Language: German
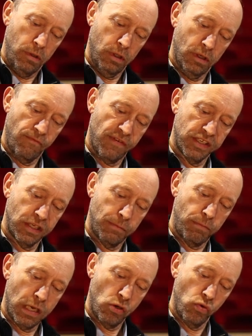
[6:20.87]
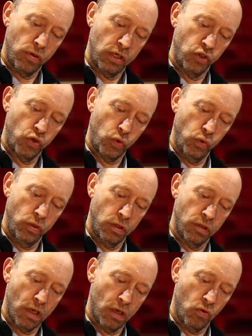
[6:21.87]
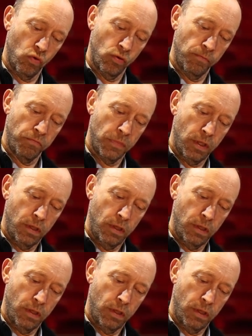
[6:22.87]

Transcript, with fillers: ihre wasserblauen, entzündeten Augen,